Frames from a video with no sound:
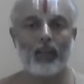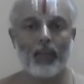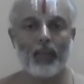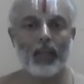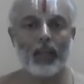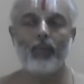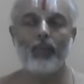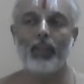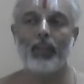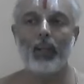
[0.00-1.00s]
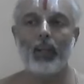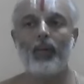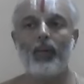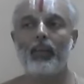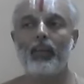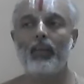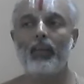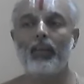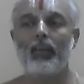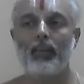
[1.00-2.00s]
எப்படி மீட்டு எடுப்பது என்று பார்த்து
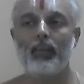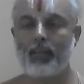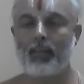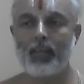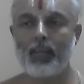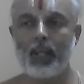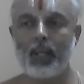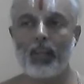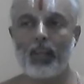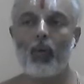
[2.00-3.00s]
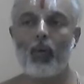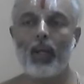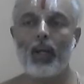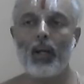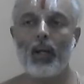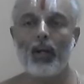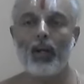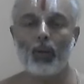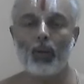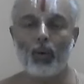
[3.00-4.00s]
இந்த சம்சாரத்தில் இருக்கக்கூடிய
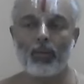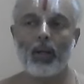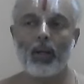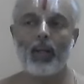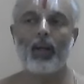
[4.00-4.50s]
தோஷங்களை